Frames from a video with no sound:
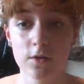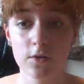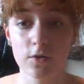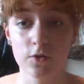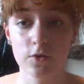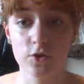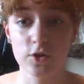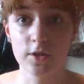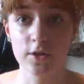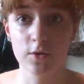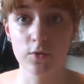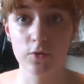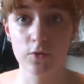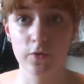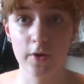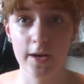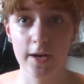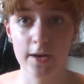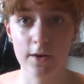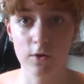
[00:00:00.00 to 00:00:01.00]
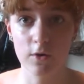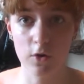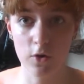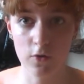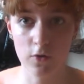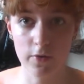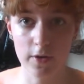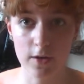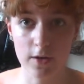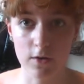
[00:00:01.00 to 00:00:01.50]
que j'ai découvert
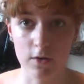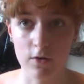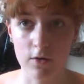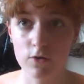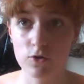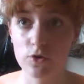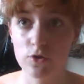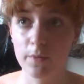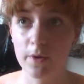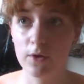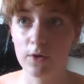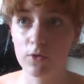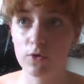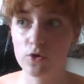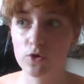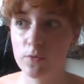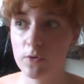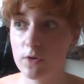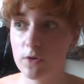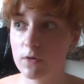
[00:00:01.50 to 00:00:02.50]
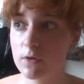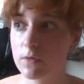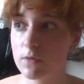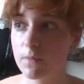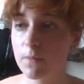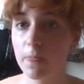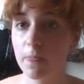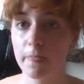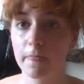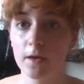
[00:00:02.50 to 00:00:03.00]
en vacances. Malheureusement,
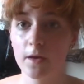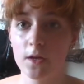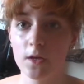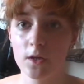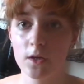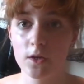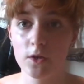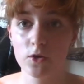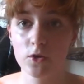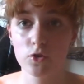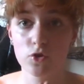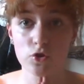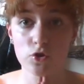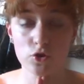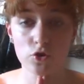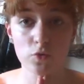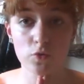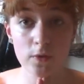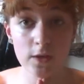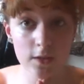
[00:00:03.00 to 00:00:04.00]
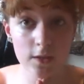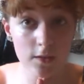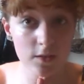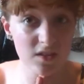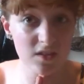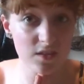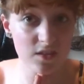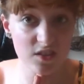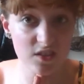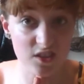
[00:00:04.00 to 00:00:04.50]
je suis
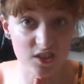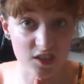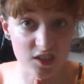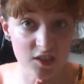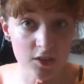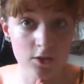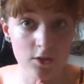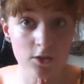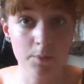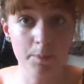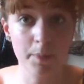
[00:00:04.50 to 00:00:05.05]
triste